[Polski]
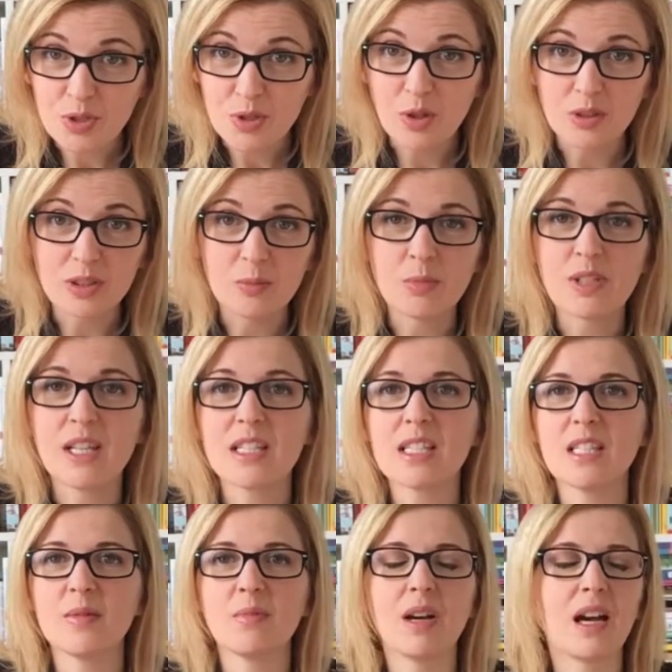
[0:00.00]
przygody, bo jak
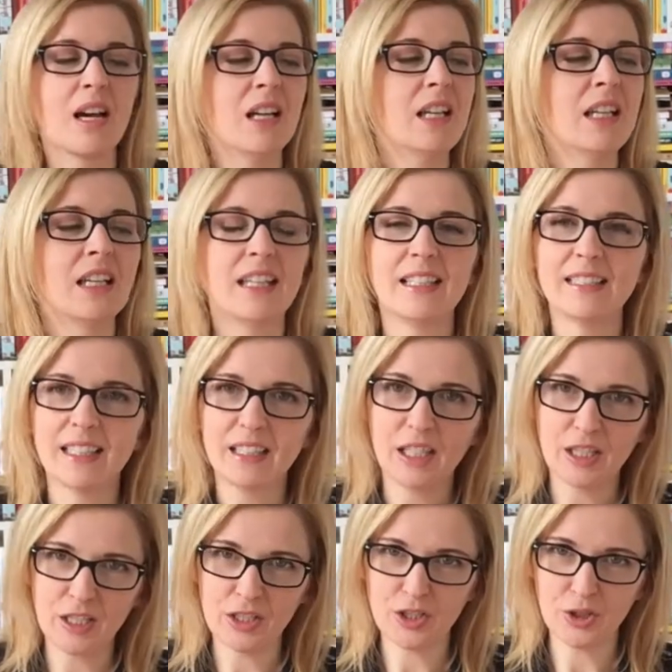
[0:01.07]
się ma, e, tak
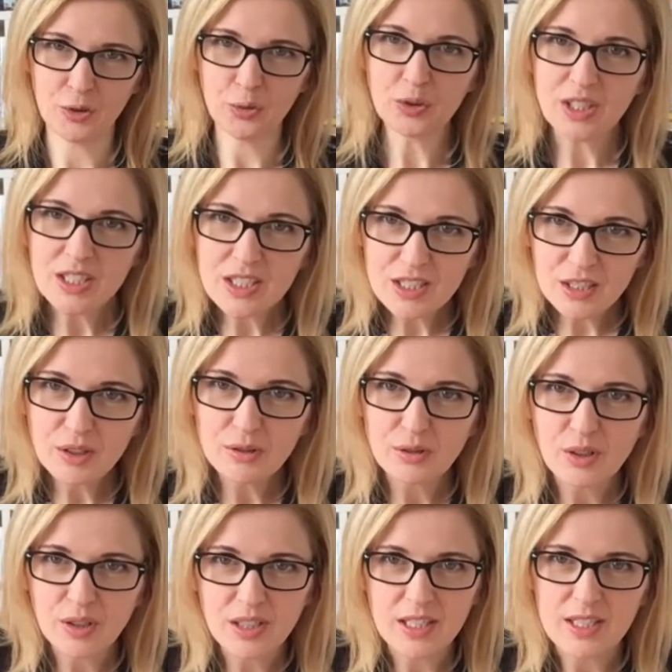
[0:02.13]
jak jest tutaj z
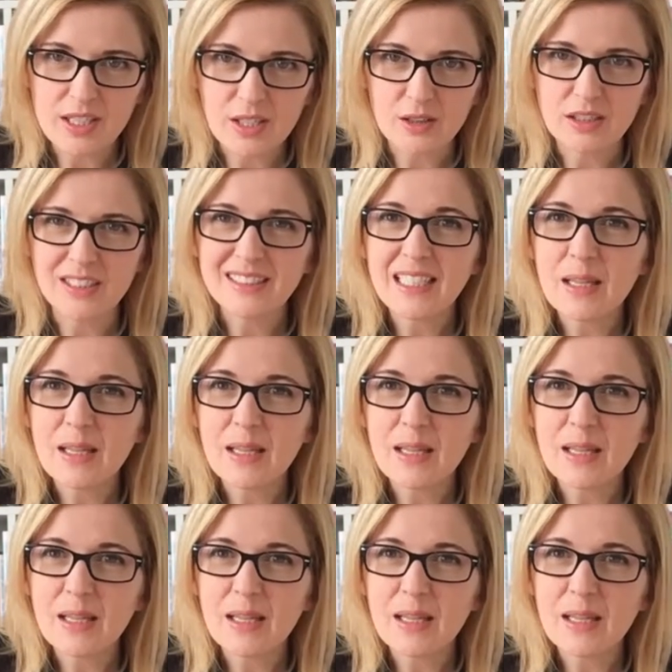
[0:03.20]
tyłu określone,